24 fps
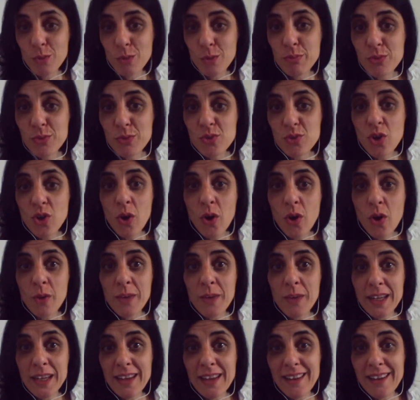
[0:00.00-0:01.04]
più
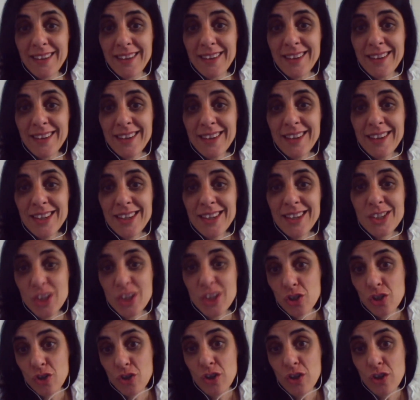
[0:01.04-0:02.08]
giovane,
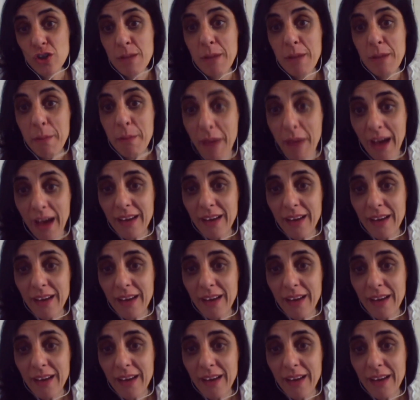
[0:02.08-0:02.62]
Ciaccione papà,